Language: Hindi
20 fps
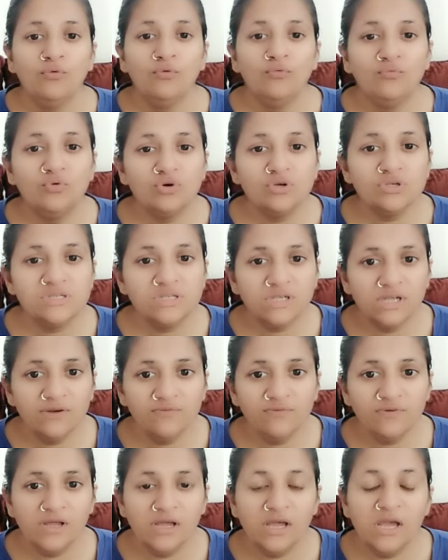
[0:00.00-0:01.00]
वो
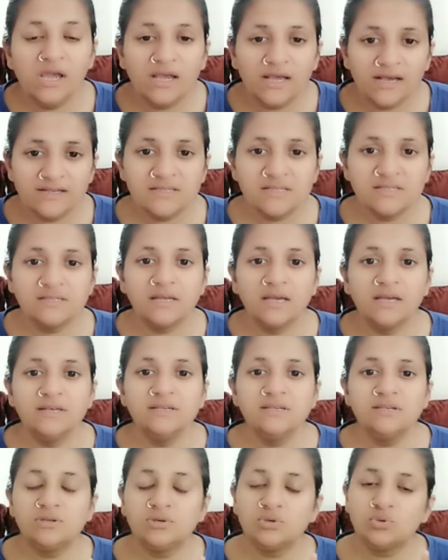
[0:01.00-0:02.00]
सिर्फ एक
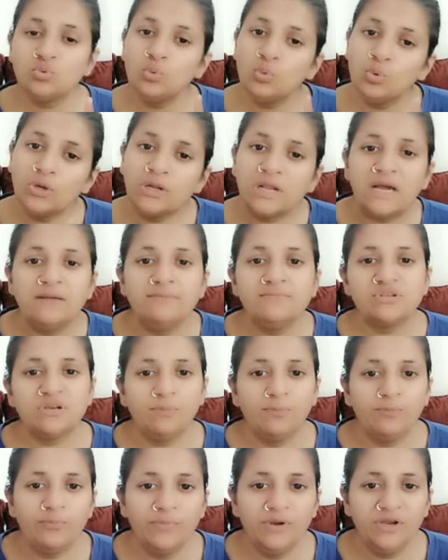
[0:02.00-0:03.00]
एक्सरसाइज टू टाइम्स
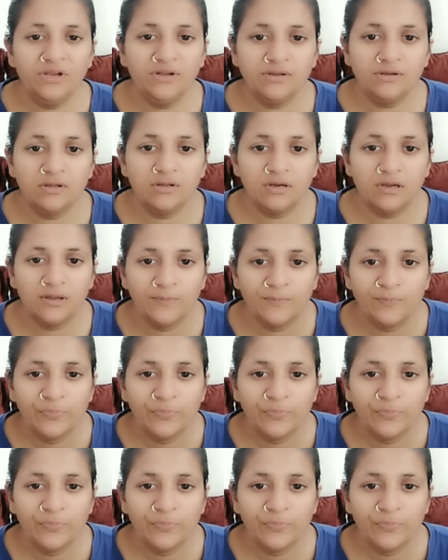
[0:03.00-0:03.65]
रिपीट करें